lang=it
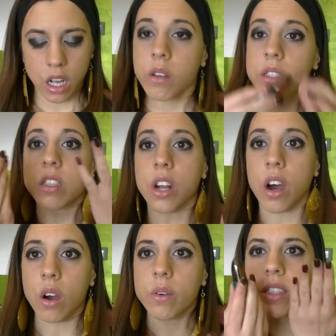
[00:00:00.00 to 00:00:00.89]
Questo
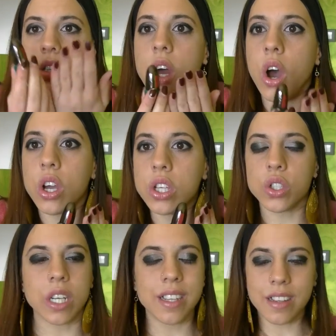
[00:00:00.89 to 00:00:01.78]
no, questo no, io
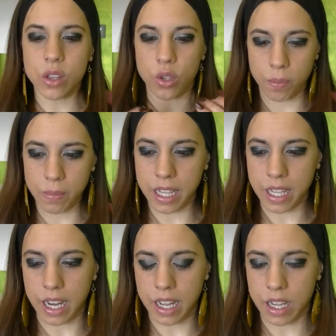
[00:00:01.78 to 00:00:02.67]
sono andata a
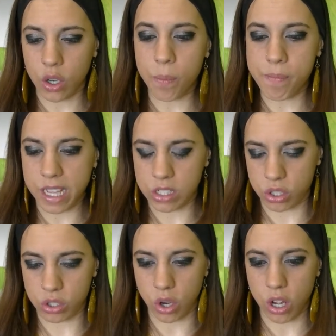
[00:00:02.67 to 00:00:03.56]
dormire, l'ho
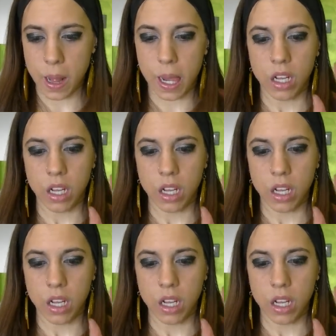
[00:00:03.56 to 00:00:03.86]
messo,